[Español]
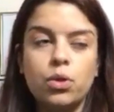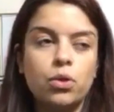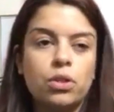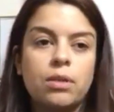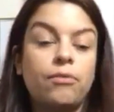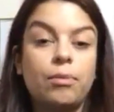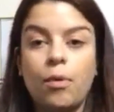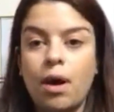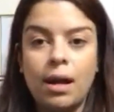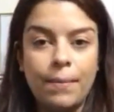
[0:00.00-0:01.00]
entonces
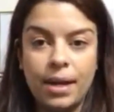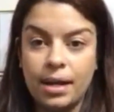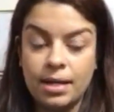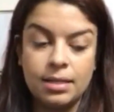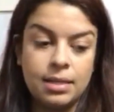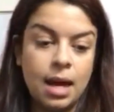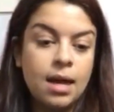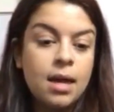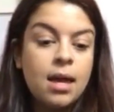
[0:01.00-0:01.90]
fuimos a la emergencia.